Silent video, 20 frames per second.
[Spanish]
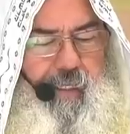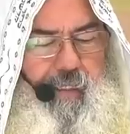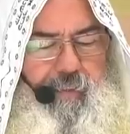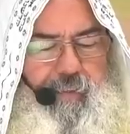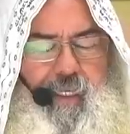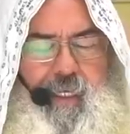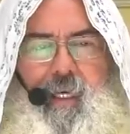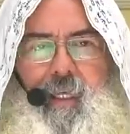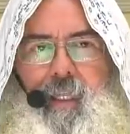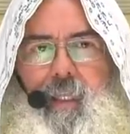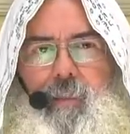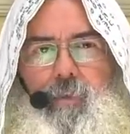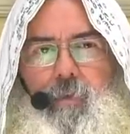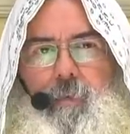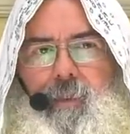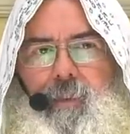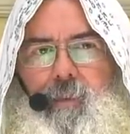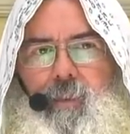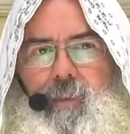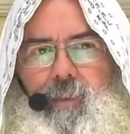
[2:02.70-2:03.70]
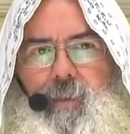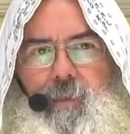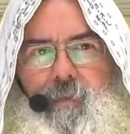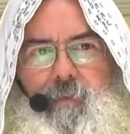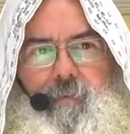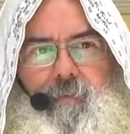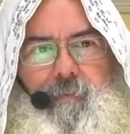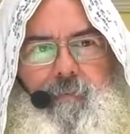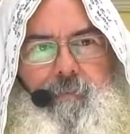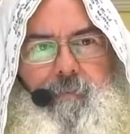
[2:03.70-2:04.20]
siga dando
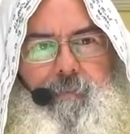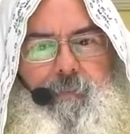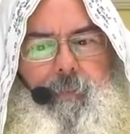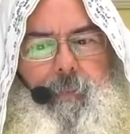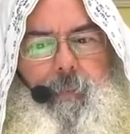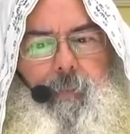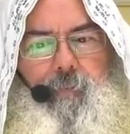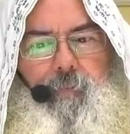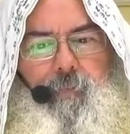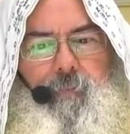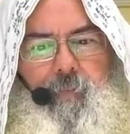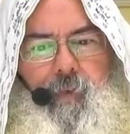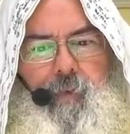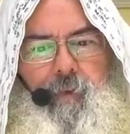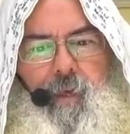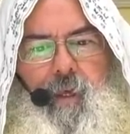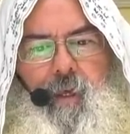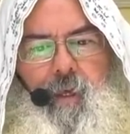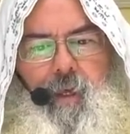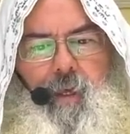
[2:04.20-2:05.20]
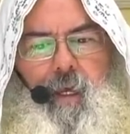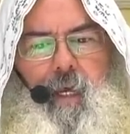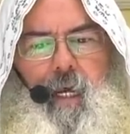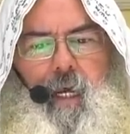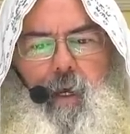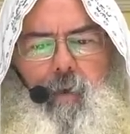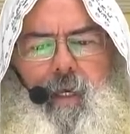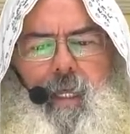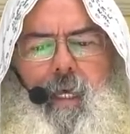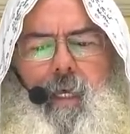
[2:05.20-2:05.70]
bendición.
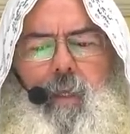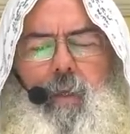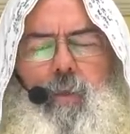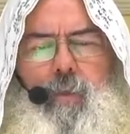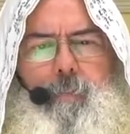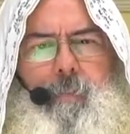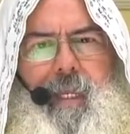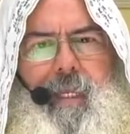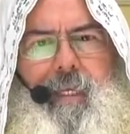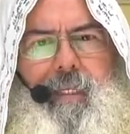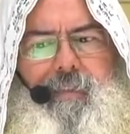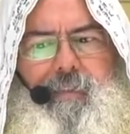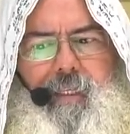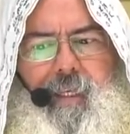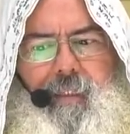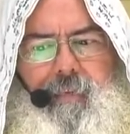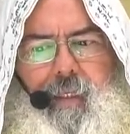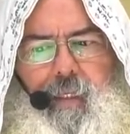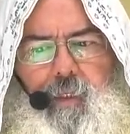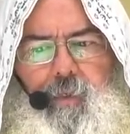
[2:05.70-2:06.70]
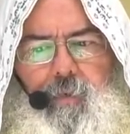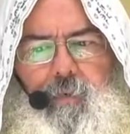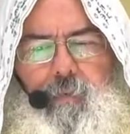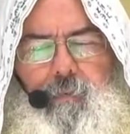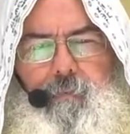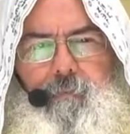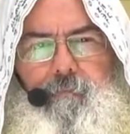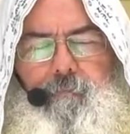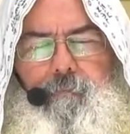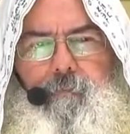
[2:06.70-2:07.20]
Ahora, los planes del
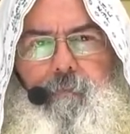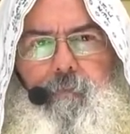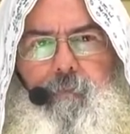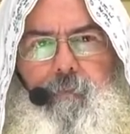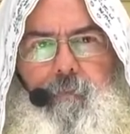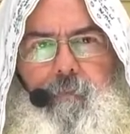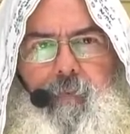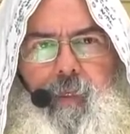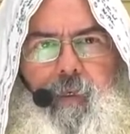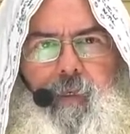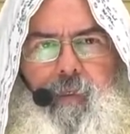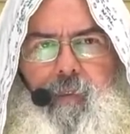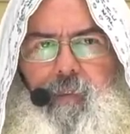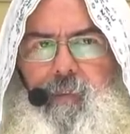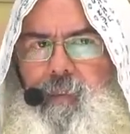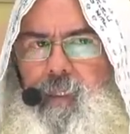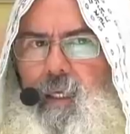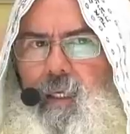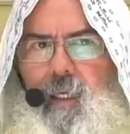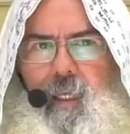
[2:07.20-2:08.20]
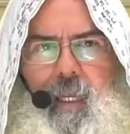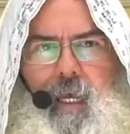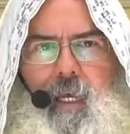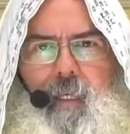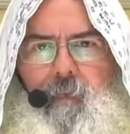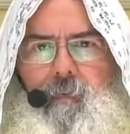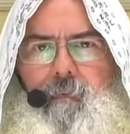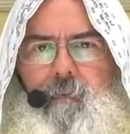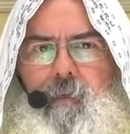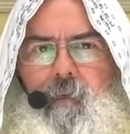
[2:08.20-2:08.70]
Eterno
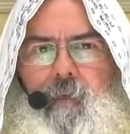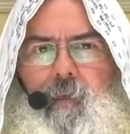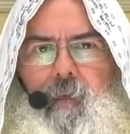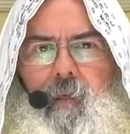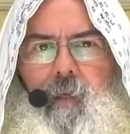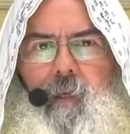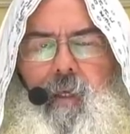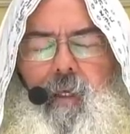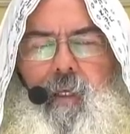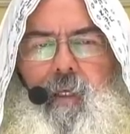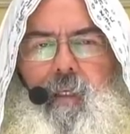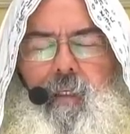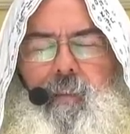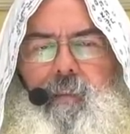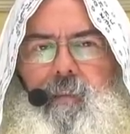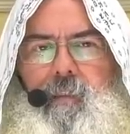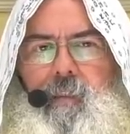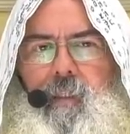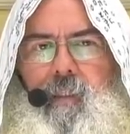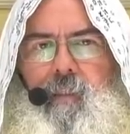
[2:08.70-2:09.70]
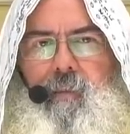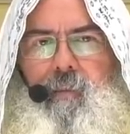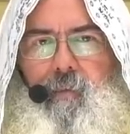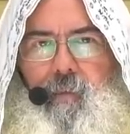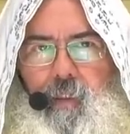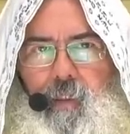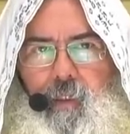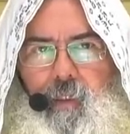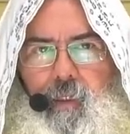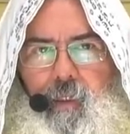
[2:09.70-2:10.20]
seguirán sin
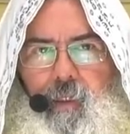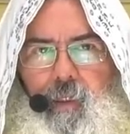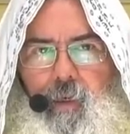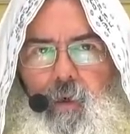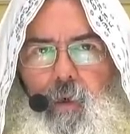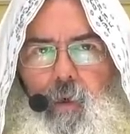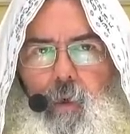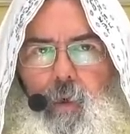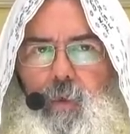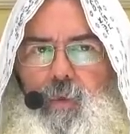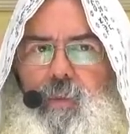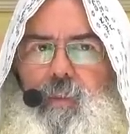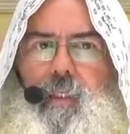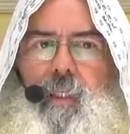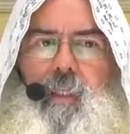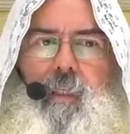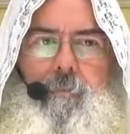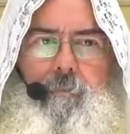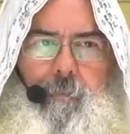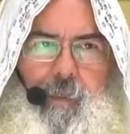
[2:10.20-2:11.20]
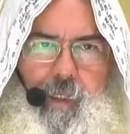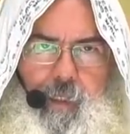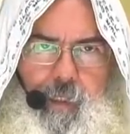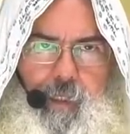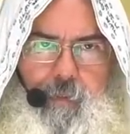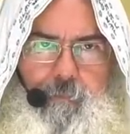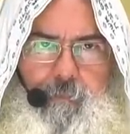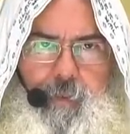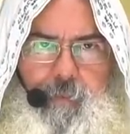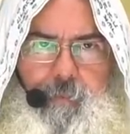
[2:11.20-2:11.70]
ti o sin mí
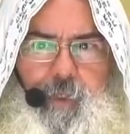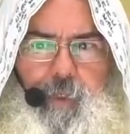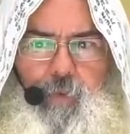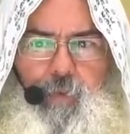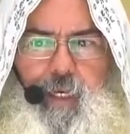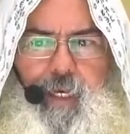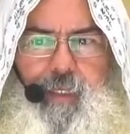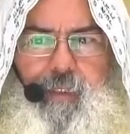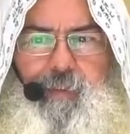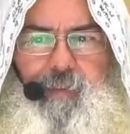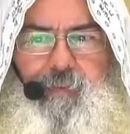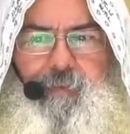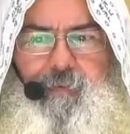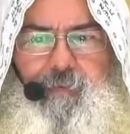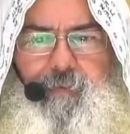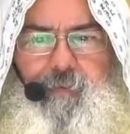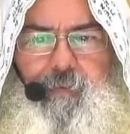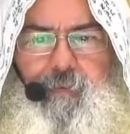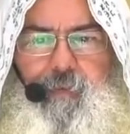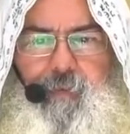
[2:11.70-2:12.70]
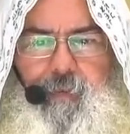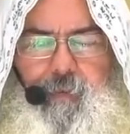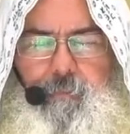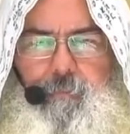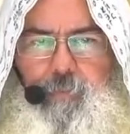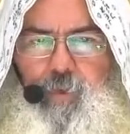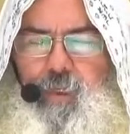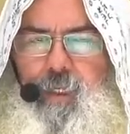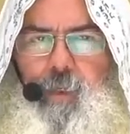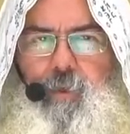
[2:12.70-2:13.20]
en primer lugar.
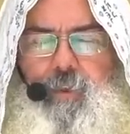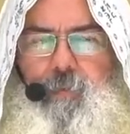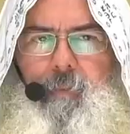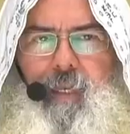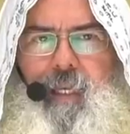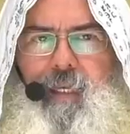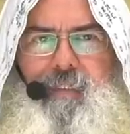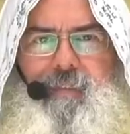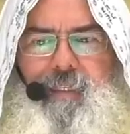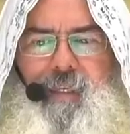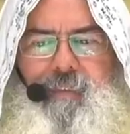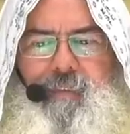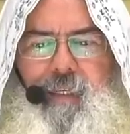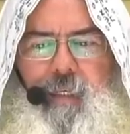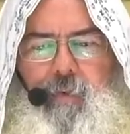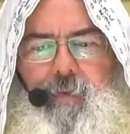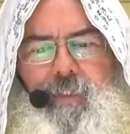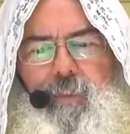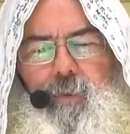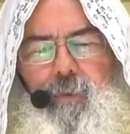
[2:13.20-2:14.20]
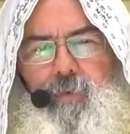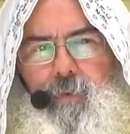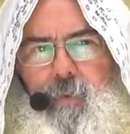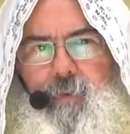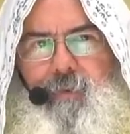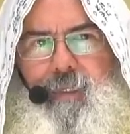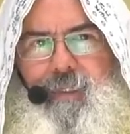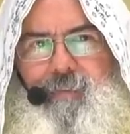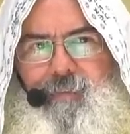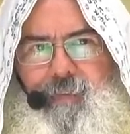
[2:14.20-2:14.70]
Porque los planes del Eterno, esos
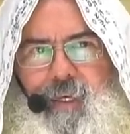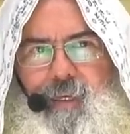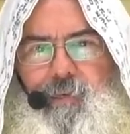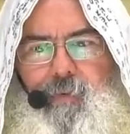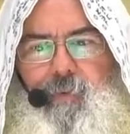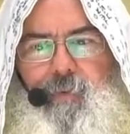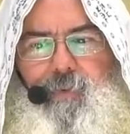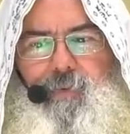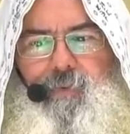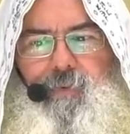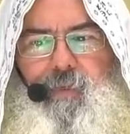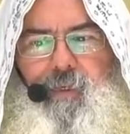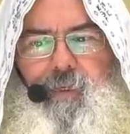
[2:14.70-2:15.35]
son eternos.